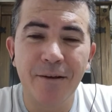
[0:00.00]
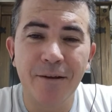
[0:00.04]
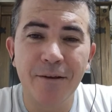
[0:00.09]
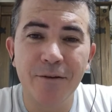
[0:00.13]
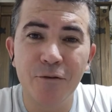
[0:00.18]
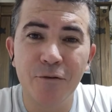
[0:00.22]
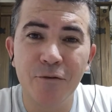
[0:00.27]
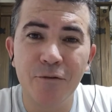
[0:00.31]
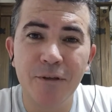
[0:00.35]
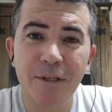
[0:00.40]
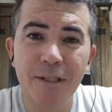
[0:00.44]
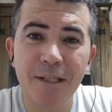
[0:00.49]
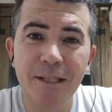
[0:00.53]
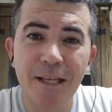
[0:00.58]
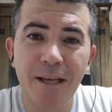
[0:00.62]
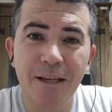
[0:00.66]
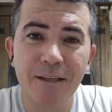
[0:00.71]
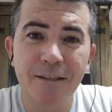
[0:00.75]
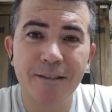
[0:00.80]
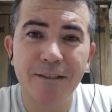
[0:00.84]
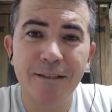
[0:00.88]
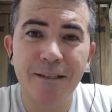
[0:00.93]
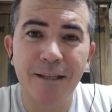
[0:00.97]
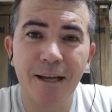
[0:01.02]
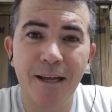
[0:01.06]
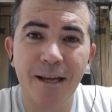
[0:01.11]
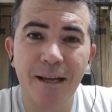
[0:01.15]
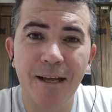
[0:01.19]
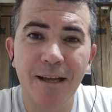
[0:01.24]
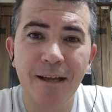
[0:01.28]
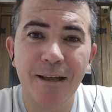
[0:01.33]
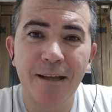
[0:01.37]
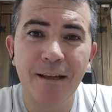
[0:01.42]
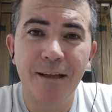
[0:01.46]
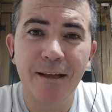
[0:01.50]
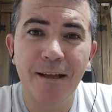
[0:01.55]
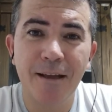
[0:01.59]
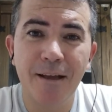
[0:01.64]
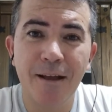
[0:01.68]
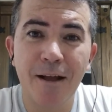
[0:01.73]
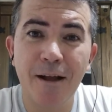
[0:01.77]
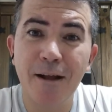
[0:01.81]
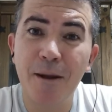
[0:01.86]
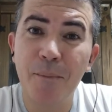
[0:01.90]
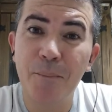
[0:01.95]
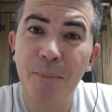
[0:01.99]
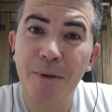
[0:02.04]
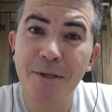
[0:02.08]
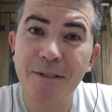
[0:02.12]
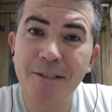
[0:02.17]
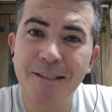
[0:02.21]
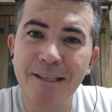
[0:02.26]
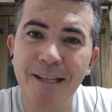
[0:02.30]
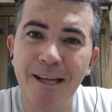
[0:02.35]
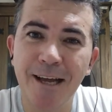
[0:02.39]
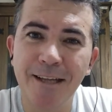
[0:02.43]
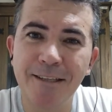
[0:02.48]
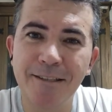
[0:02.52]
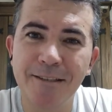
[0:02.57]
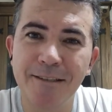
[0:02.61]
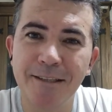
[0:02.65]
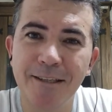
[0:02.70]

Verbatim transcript: Resolvi testar a capacidade